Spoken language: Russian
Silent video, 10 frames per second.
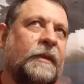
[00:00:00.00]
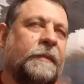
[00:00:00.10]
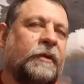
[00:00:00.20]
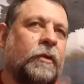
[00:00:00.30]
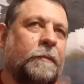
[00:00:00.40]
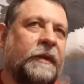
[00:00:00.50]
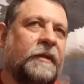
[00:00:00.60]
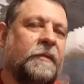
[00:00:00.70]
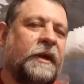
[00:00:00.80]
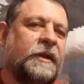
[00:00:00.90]
Потом
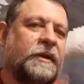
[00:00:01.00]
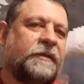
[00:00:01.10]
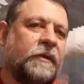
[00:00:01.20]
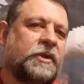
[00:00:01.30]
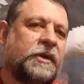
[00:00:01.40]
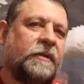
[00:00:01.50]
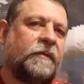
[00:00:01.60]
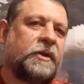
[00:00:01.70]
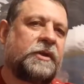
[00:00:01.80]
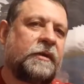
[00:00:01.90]
поднимайтесь выше и
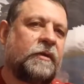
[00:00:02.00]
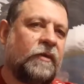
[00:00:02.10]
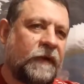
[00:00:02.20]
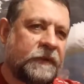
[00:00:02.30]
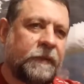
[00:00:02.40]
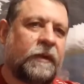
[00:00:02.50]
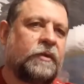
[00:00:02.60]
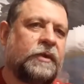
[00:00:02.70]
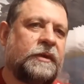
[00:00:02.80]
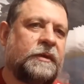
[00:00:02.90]
выше. У вас
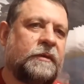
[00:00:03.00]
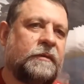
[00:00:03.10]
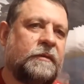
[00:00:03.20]
получится.